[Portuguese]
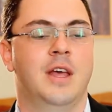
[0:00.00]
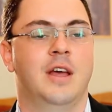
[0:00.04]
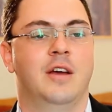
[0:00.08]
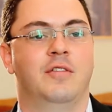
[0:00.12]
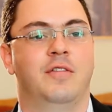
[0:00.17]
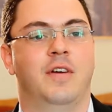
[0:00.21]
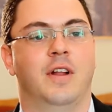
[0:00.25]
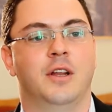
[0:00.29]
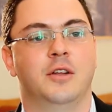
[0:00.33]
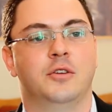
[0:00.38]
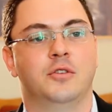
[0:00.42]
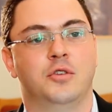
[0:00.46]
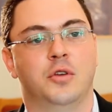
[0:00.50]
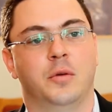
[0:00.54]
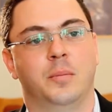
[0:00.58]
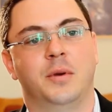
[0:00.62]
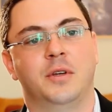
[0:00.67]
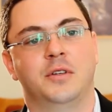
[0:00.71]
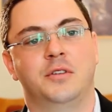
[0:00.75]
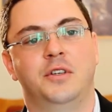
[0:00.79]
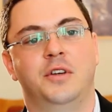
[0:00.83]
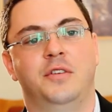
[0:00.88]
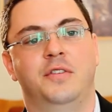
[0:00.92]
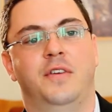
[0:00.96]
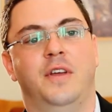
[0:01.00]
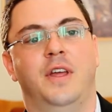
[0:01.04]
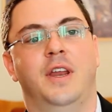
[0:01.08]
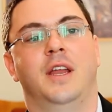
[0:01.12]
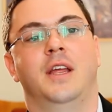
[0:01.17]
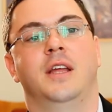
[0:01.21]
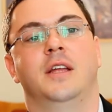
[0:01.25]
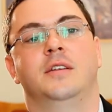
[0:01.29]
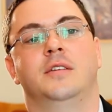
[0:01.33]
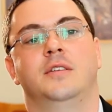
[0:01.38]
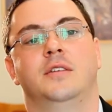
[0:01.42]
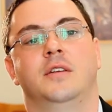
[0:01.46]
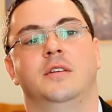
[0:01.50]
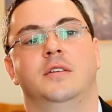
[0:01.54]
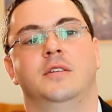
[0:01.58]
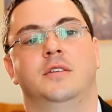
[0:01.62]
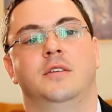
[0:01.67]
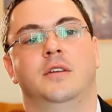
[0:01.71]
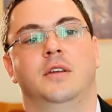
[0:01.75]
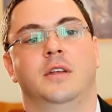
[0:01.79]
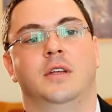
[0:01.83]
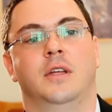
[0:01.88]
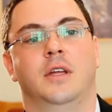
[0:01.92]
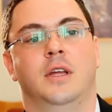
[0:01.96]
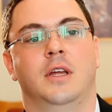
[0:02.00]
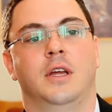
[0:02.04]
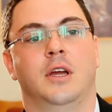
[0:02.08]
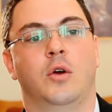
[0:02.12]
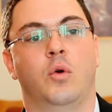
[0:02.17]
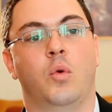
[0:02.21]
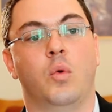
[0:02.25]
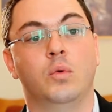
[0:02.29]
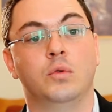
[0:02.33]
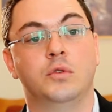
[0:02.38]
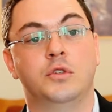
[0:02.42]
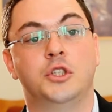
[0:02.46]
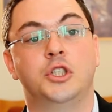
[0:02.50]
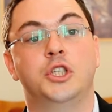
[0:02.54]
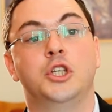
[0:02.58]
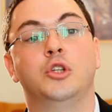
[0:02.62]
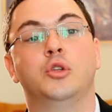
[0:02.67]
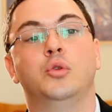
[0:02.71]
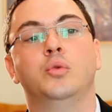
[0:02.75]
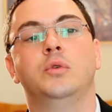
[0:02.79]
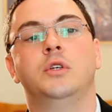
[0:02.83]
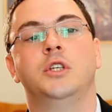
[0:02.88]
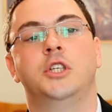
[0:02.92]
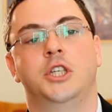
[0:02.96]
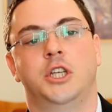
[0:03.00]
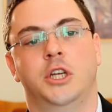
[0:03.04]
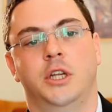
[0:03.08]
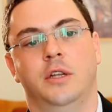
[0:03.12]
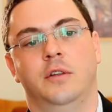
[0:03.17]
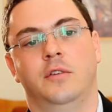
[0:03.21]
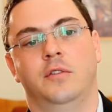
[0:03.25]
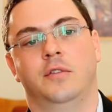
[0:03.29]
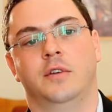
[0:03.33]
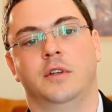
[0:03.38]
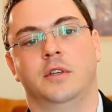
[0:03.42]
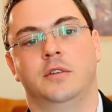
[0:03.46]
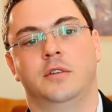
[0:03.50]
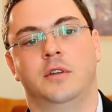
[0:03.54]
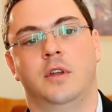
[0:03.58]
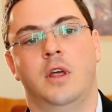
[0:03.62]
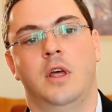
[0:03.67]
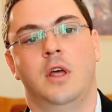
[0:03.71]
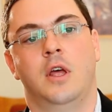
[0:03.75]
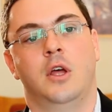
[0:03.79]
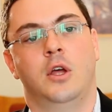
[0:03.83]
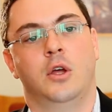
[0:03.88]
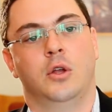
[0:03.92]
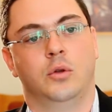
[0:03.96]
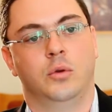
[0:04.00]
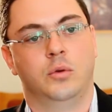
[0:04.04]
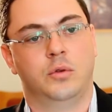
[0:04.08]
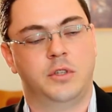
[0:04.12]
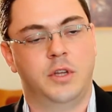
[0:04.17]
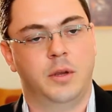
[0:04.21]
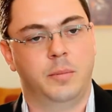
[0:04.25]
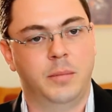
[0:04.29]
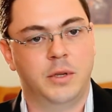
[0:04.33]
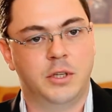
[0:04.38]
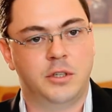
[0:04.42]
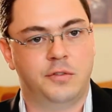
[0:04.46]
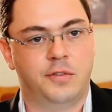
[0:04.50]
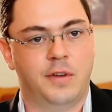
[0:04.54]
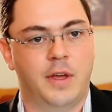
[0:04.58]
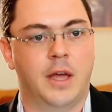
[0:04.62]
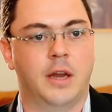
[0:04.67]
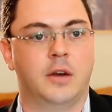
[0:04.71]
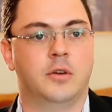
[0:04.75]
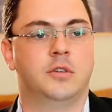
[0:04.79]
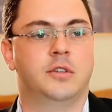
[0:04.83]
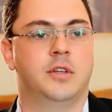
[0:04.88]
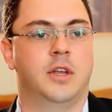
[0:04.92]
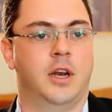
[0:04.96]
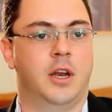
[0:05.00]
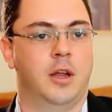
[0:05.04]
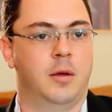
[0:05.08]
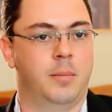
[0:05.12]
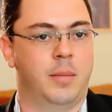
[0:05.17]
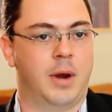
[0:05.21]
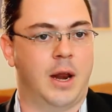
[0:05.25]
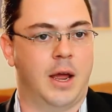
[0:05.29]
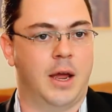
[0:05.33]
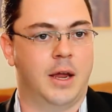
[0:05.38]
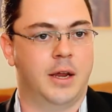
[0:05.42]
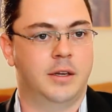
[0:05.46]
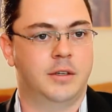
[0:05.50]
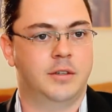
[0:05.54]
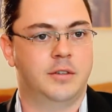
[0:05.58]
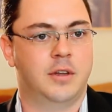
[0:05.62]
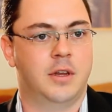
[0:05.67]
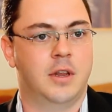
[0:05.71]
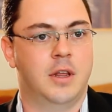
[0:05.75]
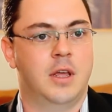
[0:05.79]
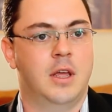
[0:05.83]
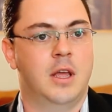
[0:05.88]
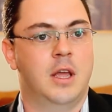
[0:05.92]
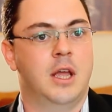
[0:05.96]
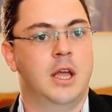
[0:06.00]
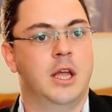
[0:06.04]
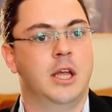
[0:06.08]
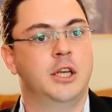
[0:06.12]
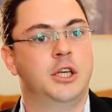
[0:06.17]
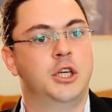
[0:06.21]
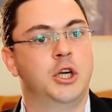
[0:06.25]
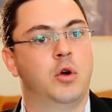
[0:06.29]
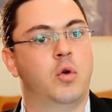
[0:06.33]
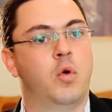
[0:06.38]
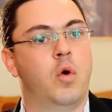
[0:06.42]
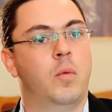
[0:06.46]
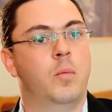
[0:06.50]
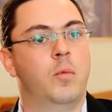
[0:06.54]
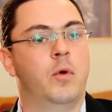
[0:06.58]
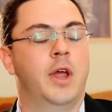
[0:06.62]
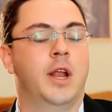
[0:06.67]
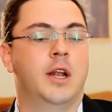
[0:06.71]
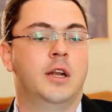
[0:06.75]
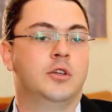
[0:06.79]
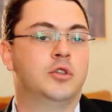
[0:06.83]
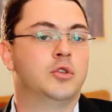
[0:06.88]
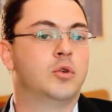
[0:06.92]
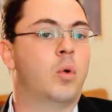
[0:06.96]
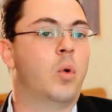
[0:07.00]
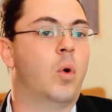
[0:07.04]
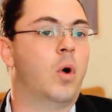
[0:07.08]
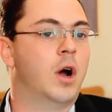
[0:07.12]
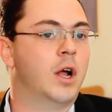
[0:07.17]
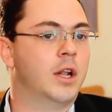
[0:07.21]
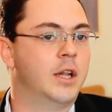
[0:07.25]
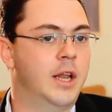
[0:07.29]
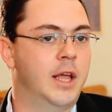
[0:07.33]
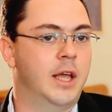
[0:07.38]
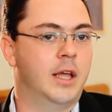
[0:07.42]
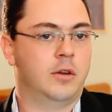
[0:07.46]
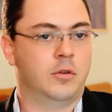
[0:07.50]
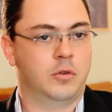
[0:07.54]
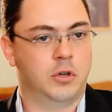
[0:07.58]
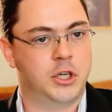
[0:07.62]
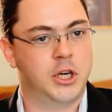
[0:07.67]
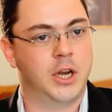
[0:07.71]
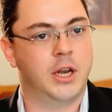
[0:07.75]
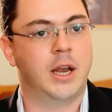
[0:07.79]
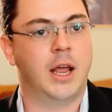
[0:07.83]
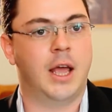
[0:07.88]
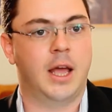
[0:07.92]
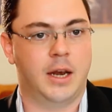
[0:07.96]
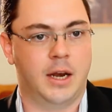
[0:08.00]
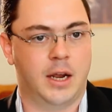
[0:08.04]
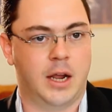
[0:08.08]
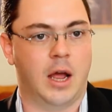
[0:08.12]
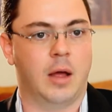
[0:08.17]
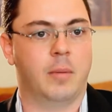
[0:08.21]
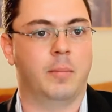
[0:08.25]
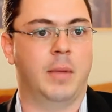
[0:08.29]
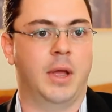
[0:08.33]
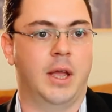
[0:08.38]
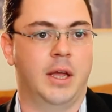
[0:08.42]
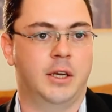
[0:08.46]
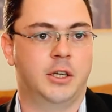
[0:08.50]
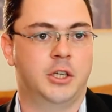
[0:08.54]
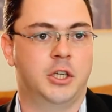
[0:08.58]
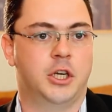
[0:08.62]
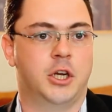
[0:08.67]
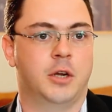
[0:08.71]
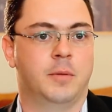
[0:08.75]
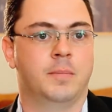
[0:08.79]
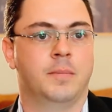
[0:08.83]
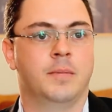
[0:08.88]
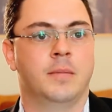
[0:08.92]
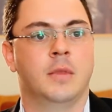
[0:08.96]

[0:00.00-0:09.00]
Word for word: falando sobre as diferenças é, constitutivas dos hemisférios cerebrais e de como eles coordenam genericamente